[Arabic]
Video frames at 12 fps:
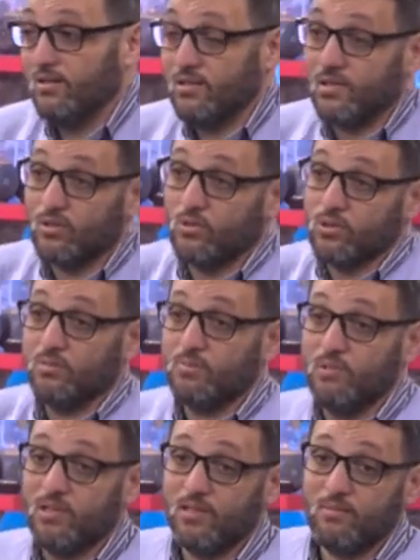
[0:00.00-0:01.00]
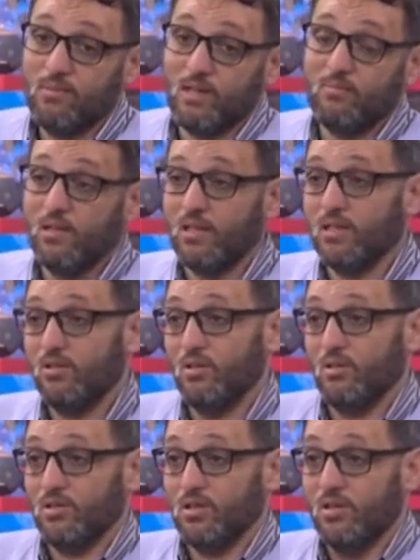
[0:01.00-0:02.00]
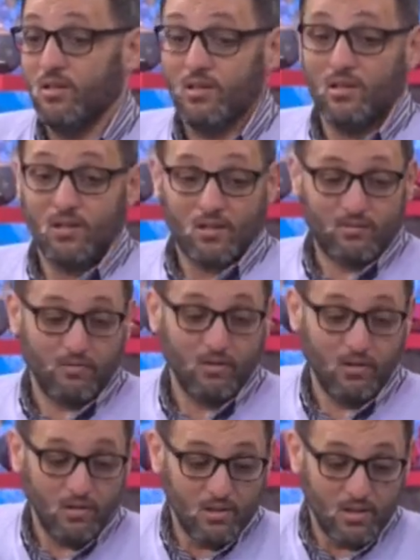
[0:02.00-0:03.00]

تغطوا الشمس بالغربال ما نقدروش صح طفل